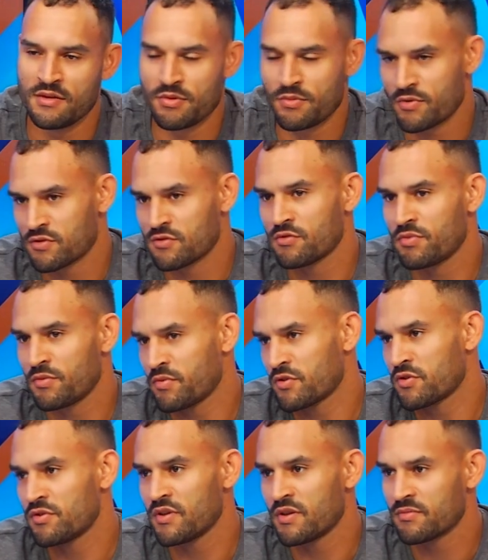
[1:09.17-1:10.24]
I po prostu
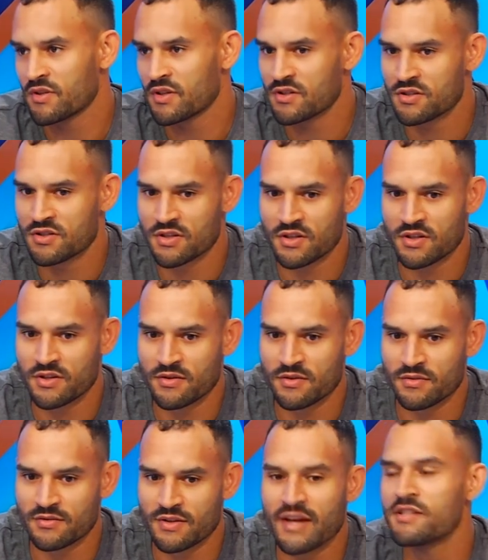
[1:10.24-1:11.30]
poprosiłem też,
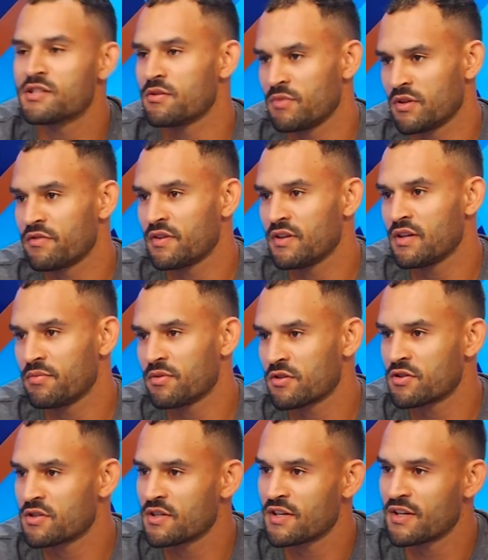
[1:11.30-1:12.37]
że dajcie mi chwilę,
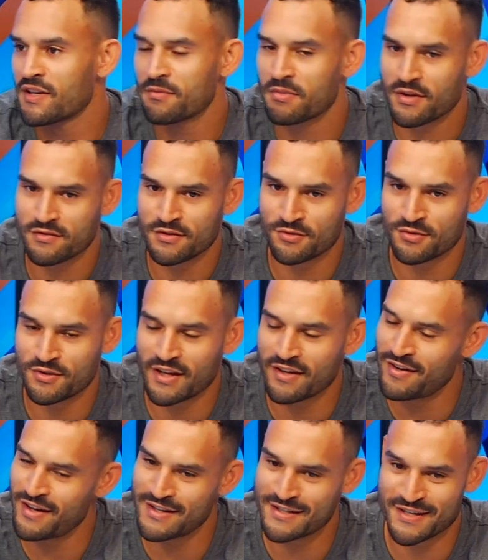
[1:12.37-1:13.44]
proszę, ja naprawdę tutaj
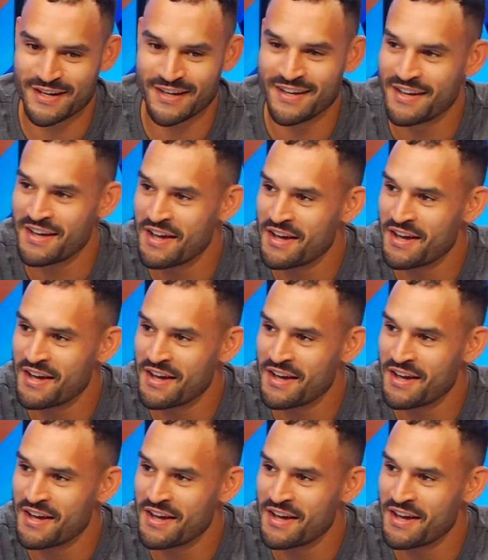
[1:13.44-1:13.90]
walczę,